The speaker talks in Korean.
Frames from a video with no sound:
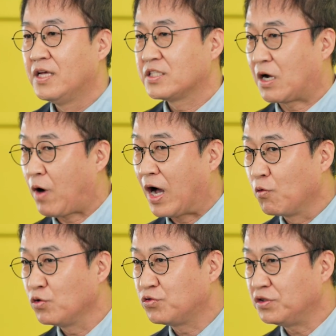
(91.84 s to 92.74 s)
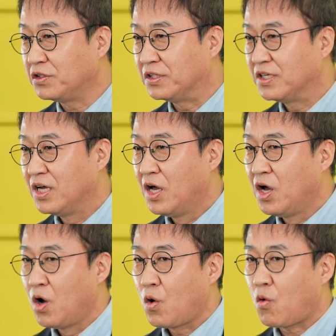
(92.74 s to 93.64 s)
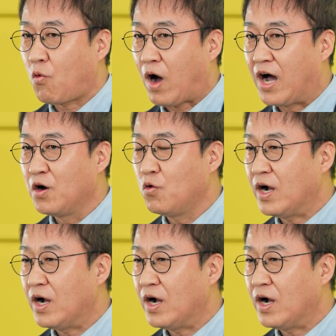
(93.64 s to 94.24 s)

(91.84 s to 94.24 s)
자, 광고주는 광고